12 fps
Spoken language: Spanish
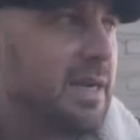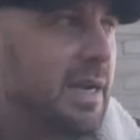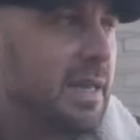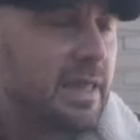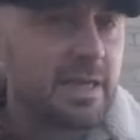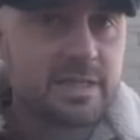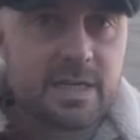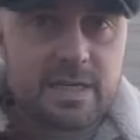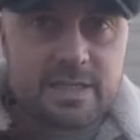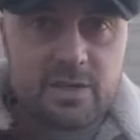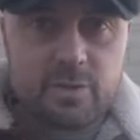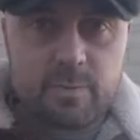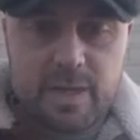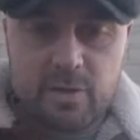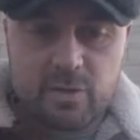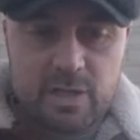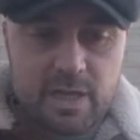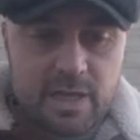analizar las cacas de los
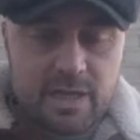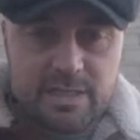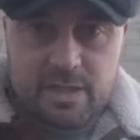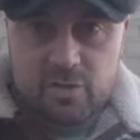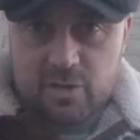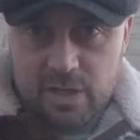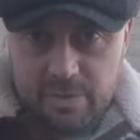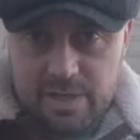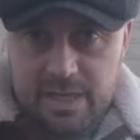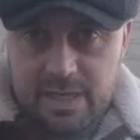perros y gracias a eso saben